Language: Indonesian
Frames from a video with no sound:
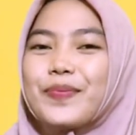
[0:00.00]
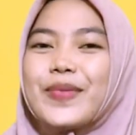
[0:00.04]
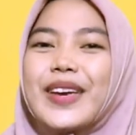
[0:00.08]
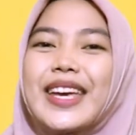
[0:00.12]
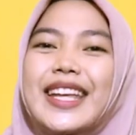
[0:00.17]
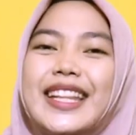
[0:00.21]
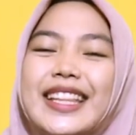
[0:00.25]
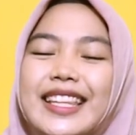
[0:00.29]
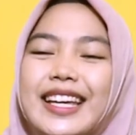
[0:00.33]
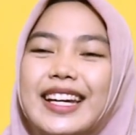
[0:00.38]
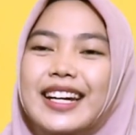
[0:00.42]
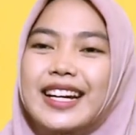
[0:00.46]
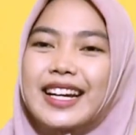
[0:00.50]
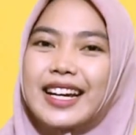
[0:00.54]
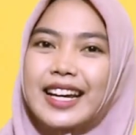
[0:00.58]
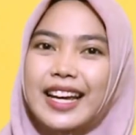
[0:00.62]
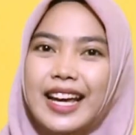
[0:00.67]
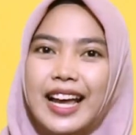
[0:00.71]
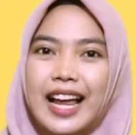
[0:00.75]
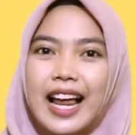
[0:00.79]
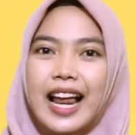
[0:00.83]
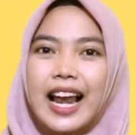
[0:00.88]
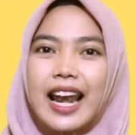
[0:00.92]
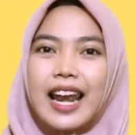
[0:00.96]
Pintar.
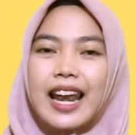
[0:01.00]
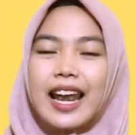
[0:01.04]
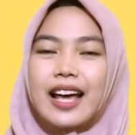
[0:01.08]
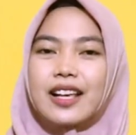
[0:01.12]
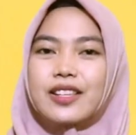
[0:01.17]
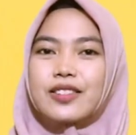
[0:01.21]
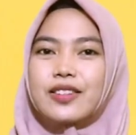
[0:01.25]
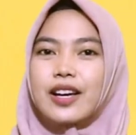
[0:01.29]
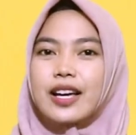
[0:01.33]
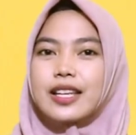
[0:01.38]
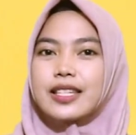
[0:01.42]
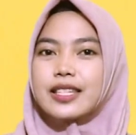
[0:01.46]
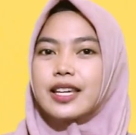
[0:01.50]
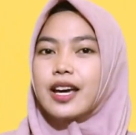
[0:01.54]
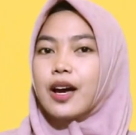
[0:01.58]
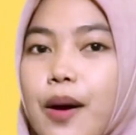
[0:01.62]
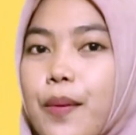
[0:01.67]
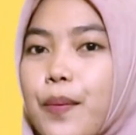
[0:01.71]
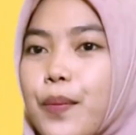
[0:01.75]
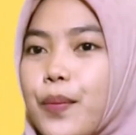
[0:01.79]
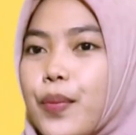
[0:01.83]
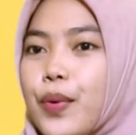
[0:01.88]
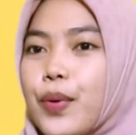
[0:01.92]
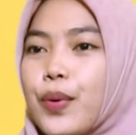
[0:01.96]
Langsung
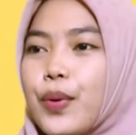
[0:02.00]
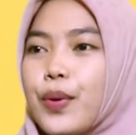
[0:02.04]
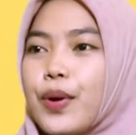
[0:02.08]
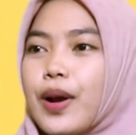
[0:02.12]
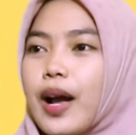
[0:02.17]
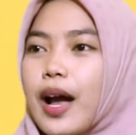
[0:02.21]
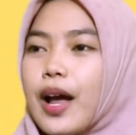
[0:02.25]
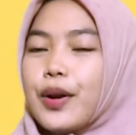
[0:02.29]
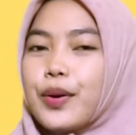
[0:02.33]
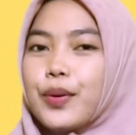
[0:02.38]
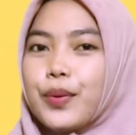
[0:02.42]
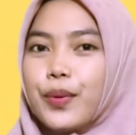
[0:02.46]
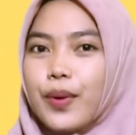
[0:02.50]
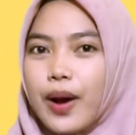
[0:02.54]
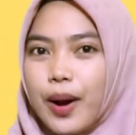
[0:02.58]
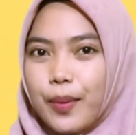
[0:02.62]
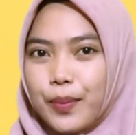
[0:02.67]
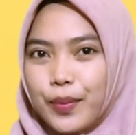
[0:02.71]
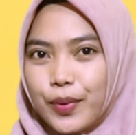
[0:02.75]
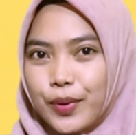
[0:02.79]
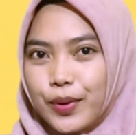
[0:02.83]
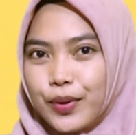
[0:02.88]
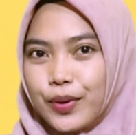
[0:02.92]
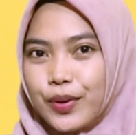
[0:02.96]
aja buka
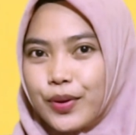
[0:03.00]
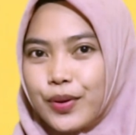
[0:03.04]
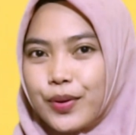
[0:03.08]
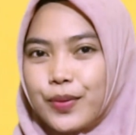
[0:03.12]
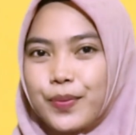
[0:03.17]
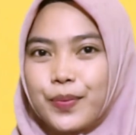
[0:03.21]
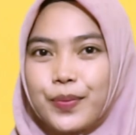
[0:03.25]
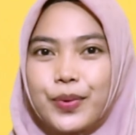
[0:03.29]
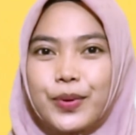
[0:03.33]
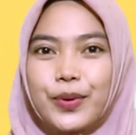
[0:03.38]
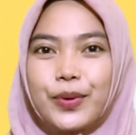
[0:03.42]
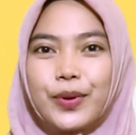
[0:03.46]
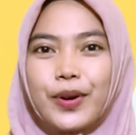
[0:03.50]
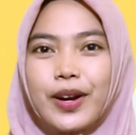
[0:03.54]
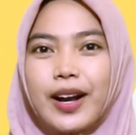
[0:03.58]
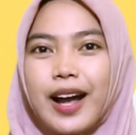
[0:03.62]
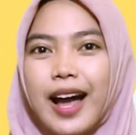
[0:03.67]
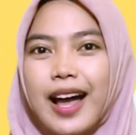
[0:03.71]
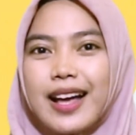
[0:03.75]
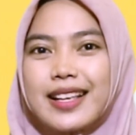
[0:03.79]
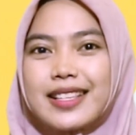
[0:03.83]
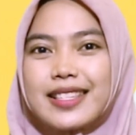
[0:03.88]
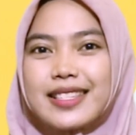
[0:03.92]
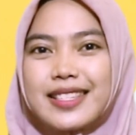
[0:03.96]
20,
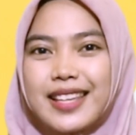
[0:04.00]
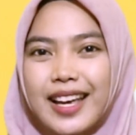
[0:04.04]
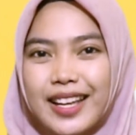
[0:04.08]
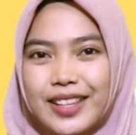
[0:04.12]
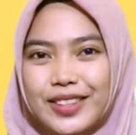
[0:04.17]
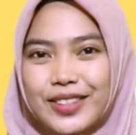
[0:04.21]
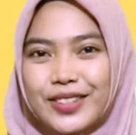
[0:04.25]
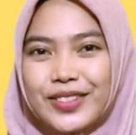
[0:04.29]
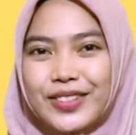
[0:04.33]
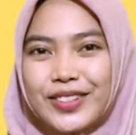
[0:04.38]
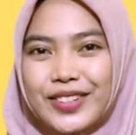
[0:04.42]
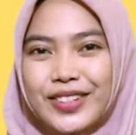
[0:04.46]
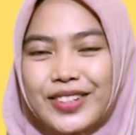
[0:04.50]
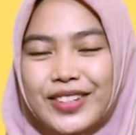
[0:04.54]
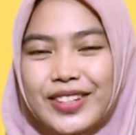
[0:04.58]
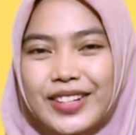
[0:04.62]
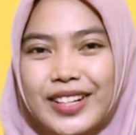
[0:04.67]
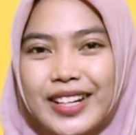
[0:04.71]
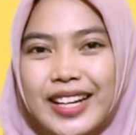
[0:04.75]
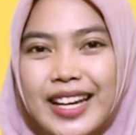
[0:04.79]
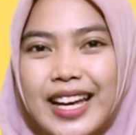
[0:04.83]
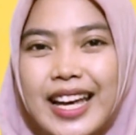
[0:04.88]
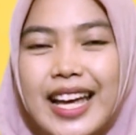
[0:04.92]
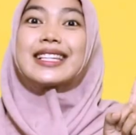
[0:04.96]
buka 1.
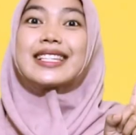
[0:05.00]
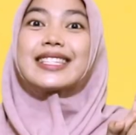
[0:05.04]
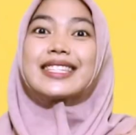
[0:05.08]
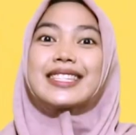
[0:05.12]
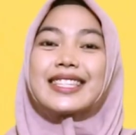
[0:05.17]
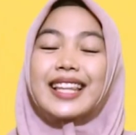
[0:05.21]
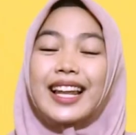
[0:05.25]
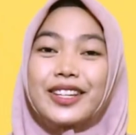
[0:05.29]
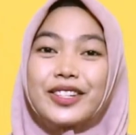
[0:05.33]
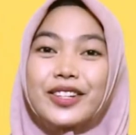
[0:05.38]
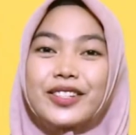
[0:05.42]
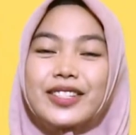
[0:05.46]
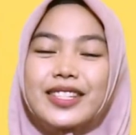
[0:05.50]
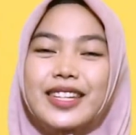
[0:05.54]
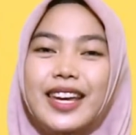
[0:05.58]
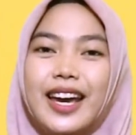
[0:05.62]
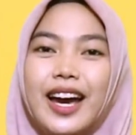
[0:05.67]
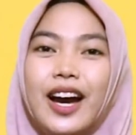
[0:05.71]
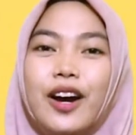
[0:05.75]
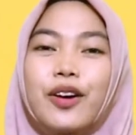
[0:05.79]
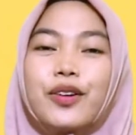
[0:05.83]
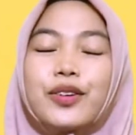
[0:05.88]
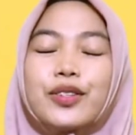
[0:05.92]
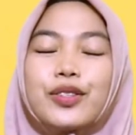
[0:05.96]

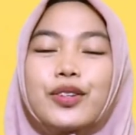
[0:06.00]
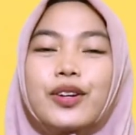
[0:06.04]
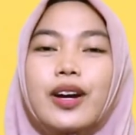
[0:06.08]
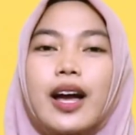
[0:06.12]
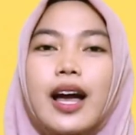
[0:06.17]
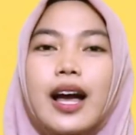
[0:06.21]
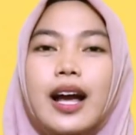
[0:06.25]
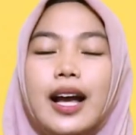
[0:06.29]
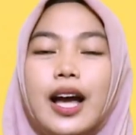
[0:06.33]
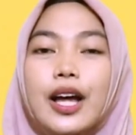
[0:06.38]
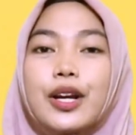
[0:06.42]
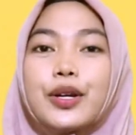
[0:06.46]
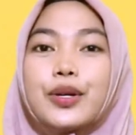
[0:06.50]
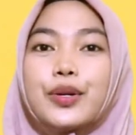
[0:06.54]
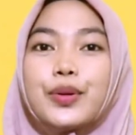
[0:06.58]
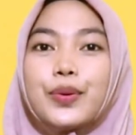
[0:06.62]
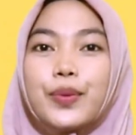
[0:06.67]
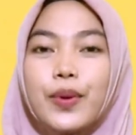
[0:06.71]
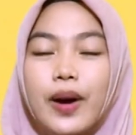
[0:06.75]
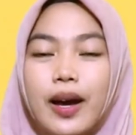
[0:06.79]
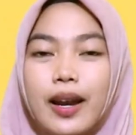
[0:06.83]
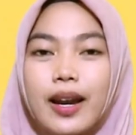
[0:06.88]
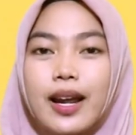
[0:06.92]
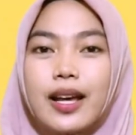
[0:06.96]
Selanjutnya untuk angka
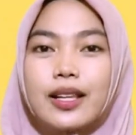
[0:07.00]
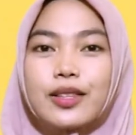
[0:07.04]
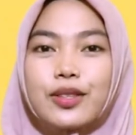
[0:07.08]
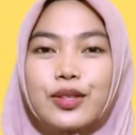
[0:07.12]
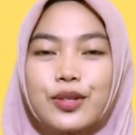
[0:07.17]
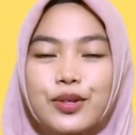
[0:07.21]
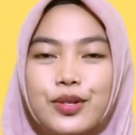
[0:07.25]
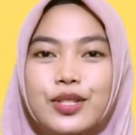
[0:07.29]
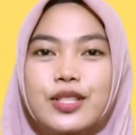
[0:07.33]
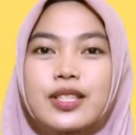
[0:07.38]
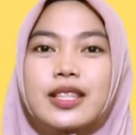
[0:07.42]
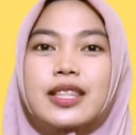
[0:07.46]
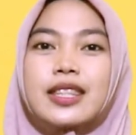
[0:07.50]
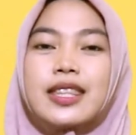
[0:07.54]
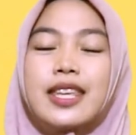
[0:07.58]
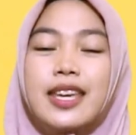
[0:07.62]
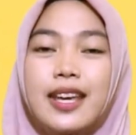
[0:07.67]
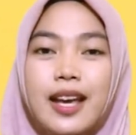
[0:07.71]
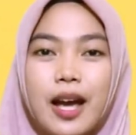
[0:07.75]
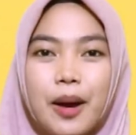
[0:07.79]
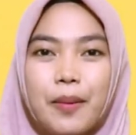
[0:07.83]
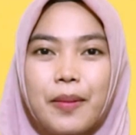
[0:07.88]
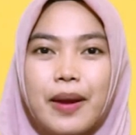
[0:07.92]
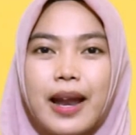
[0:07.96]

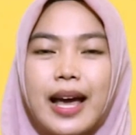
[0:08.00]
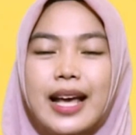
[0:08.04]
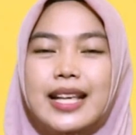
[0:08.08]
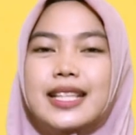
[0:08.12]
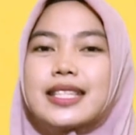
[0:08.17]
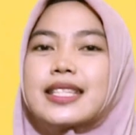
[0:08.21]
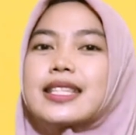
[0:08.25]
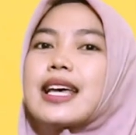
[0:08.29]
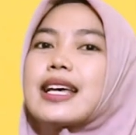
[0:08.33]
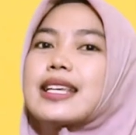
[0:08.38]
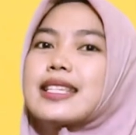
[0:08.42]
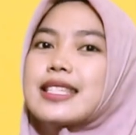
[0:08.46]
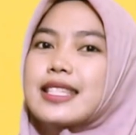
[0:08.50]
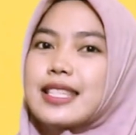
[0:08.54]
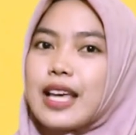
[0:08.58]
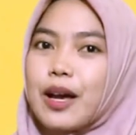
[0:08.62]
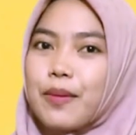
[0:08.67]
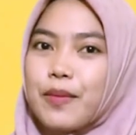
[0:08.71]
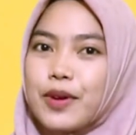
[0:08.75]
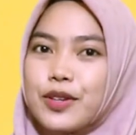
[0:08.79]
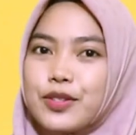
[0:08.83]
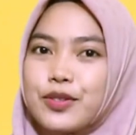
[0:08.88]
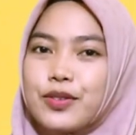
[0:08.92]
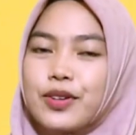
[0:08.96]
213
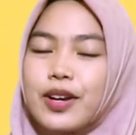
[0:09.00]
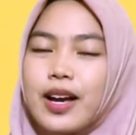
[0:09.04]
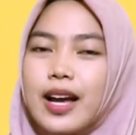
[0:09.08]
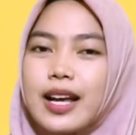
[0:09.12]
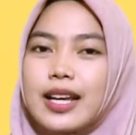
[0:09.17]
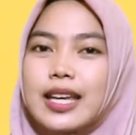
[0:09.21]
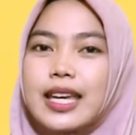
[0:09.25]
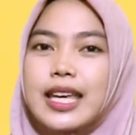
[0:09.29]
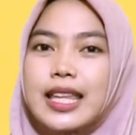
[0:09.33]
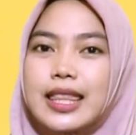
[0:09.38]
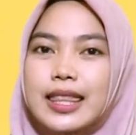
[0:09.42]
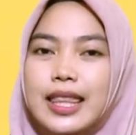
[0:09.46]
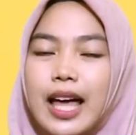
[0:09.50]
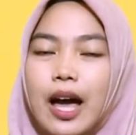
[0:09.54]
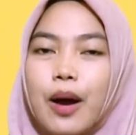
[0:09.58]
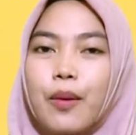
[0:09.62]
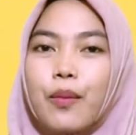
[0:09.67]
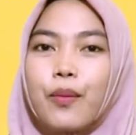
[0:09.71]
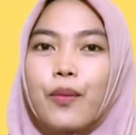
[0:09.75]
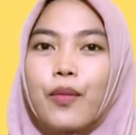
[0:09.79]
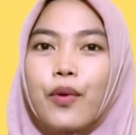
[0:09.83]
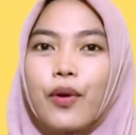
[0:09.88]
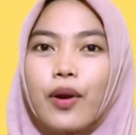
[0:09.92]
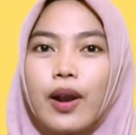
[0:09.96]
sama juga
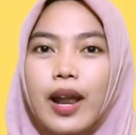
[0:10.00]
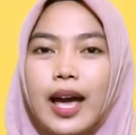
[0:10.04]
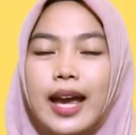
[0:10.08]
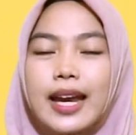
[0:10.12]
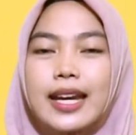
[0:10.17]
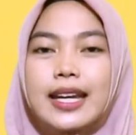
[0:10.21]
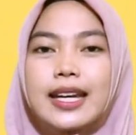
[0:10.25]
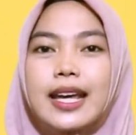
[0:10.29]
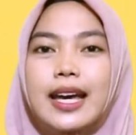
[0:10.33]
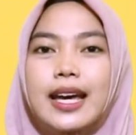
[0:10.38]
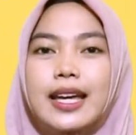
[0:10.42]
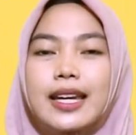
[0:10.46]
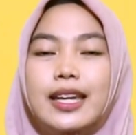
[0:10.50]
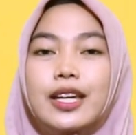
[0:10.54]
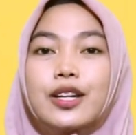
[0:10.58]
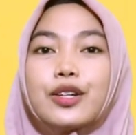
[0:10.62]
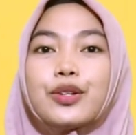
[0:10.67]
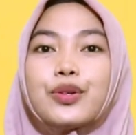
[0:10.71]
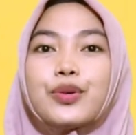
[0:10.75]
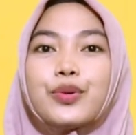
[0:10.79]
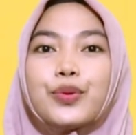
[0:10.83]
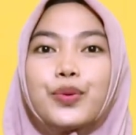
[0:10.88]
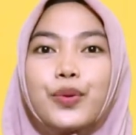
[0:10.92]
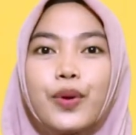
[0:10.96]
kita mulai dari
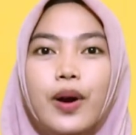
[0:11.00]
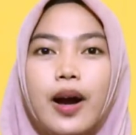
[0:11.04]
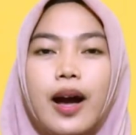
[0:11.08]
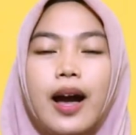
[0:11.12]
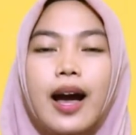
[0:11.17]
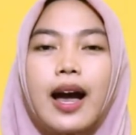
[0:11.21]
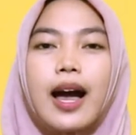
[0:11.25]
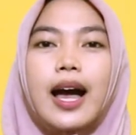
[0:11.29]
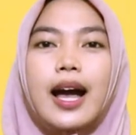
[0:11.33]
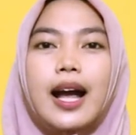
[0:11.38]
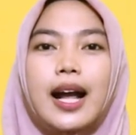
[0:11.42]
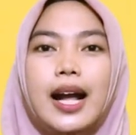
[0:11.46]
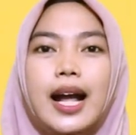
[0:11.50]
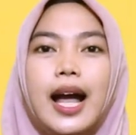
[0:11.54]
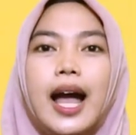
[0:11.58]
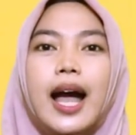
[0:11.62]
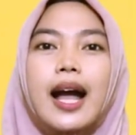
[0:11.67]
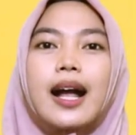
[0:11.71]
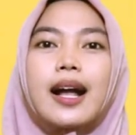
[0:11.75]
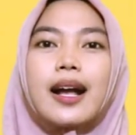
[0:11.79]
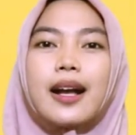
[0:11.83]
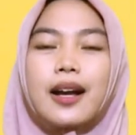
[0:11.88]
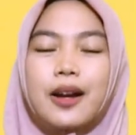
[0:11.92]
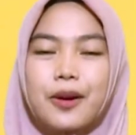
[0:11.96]
dua
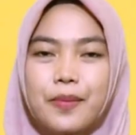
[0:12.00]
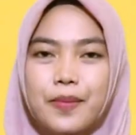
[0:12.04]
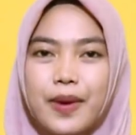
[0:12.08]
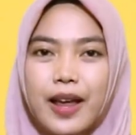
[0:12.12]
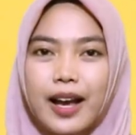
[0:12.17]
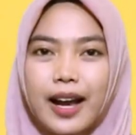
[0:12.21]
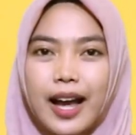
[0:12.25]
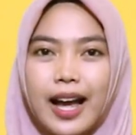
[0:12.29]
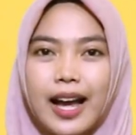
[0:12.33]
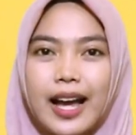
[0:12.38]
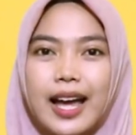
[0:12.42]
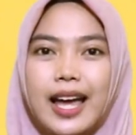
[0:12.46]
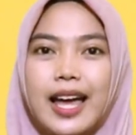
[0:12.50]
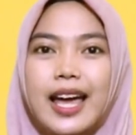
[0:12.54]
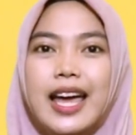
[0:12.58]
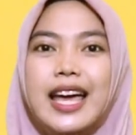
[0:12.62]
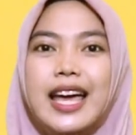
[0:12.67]
angka ke belakang.